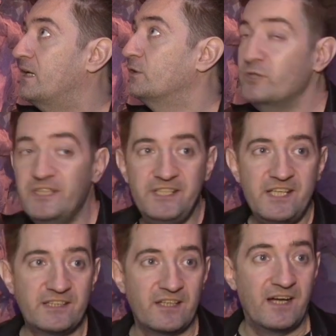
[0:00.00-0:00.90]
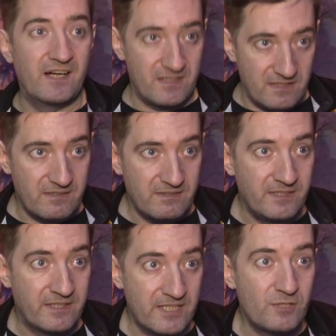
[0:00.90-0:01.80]
Луны нет, а
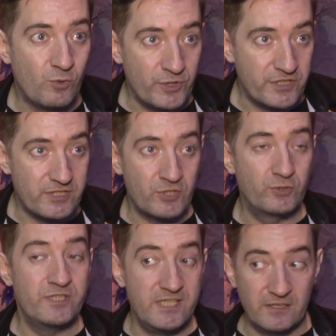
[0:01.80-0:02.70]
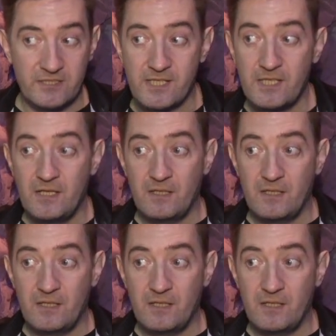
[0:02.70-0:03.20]
играть хочется. Что делать?